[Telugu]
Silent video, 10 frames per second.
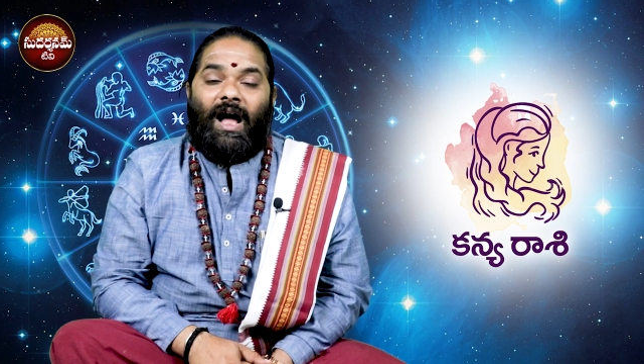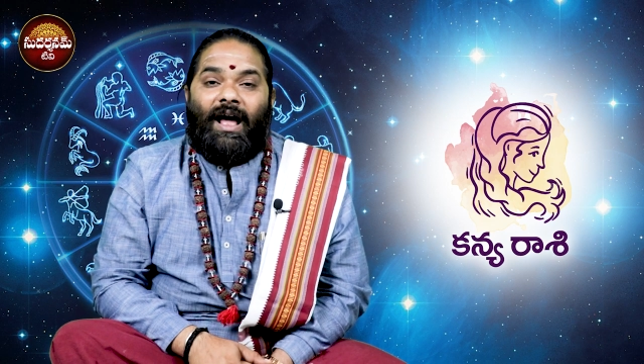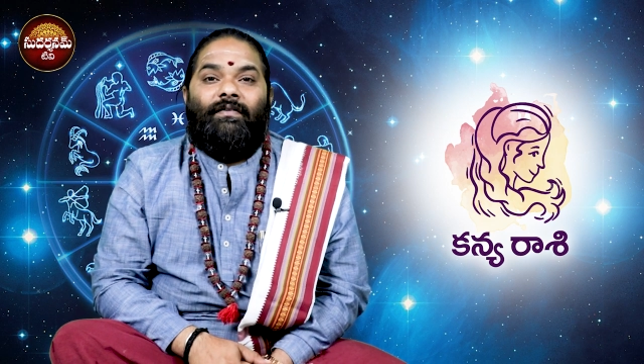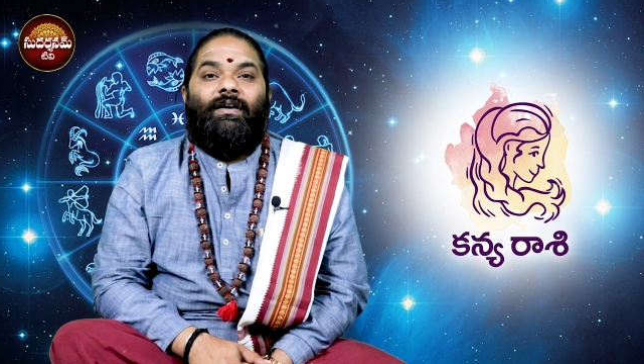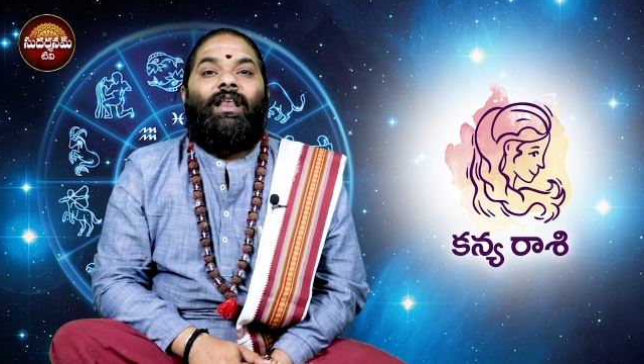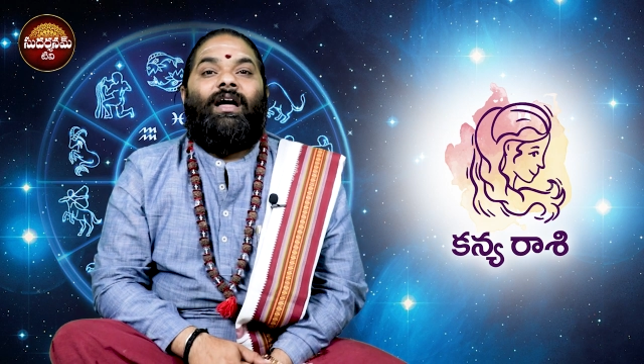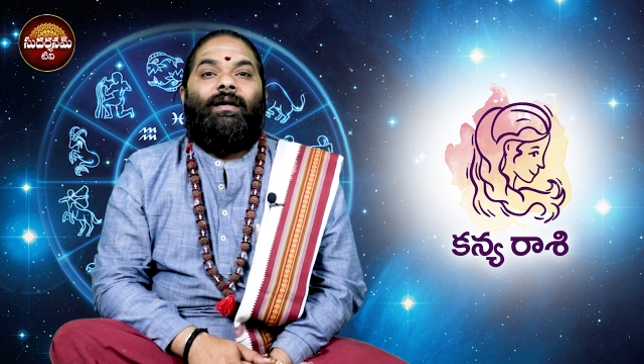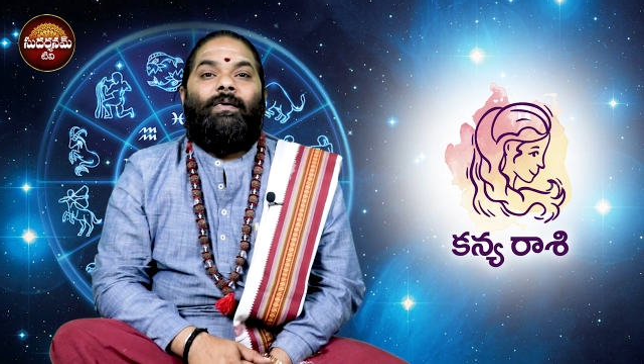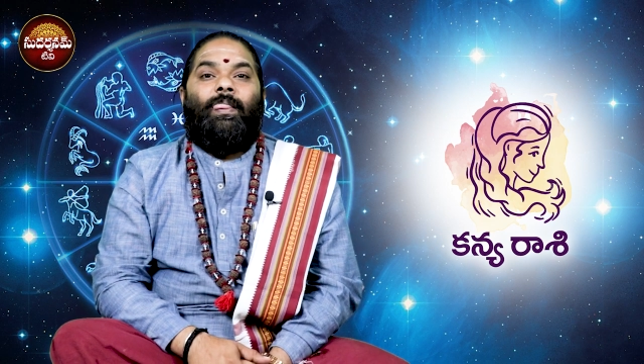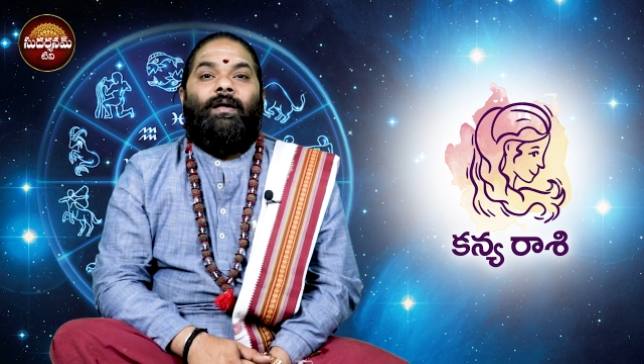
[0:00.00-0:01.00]
దానివల్ల
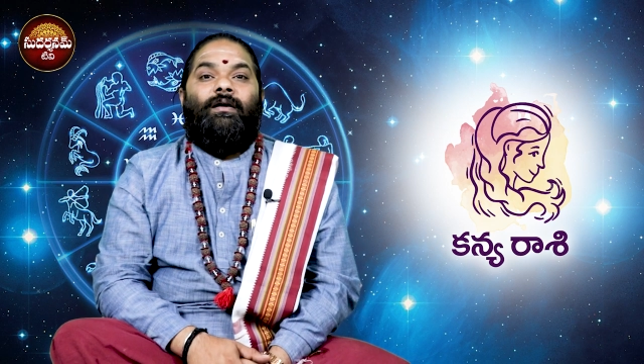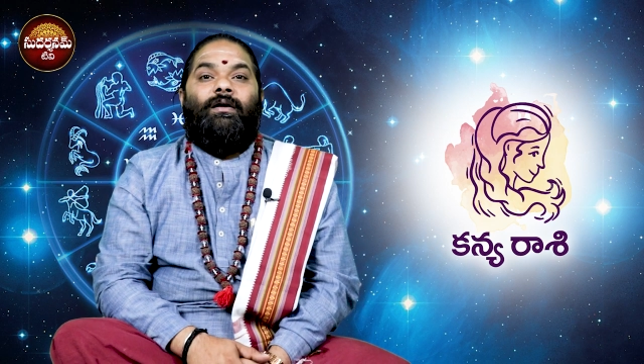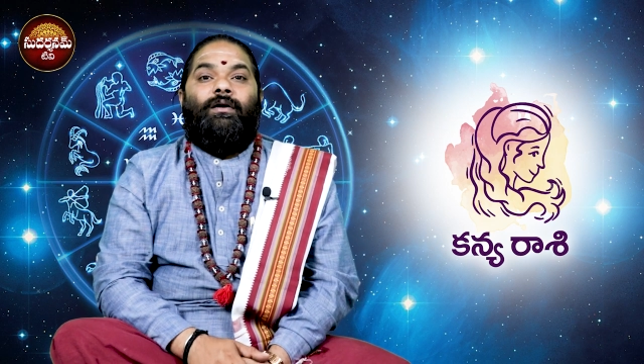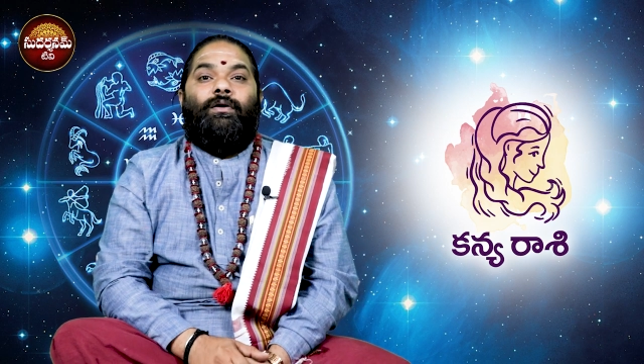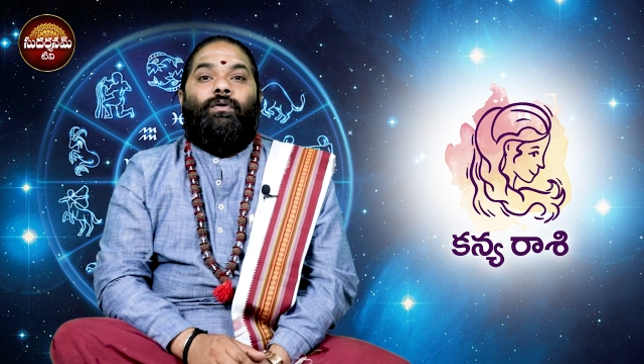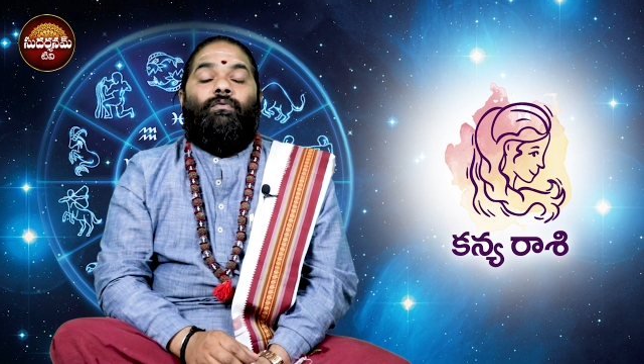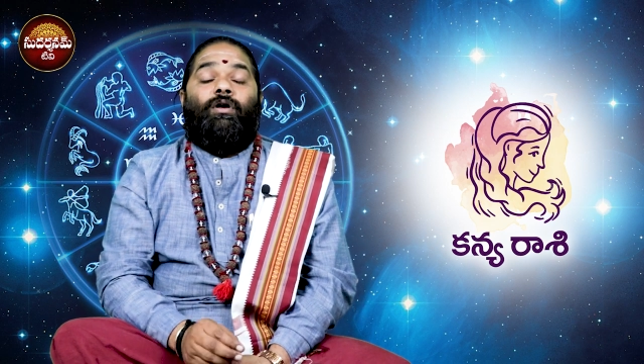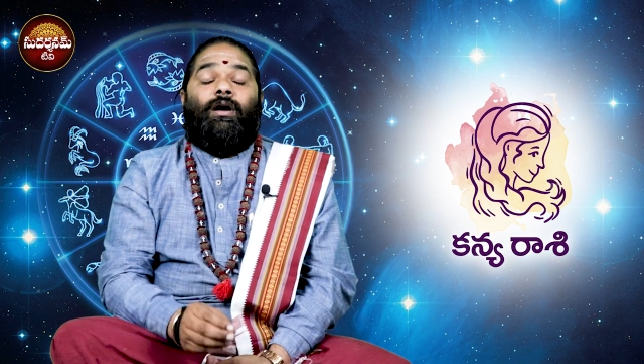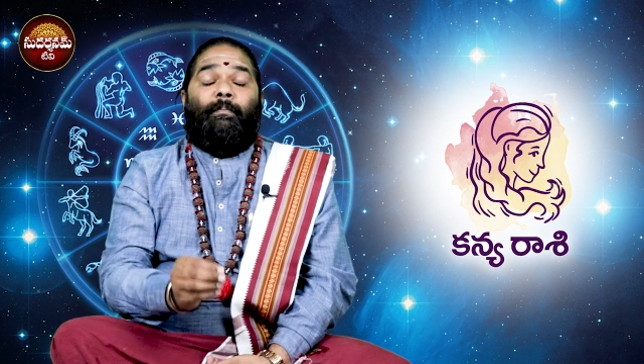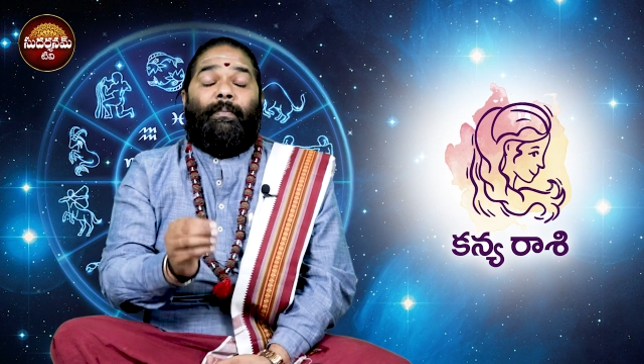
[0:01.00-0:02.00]

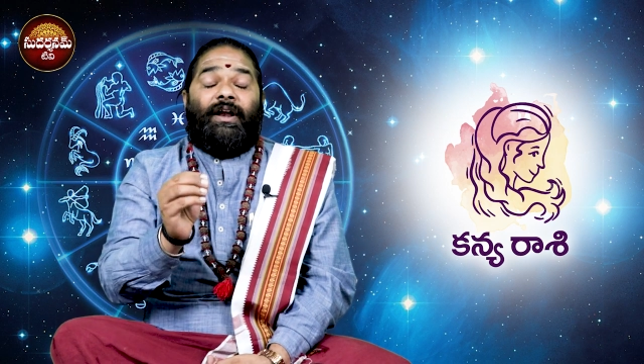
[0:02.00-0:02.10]
ఒక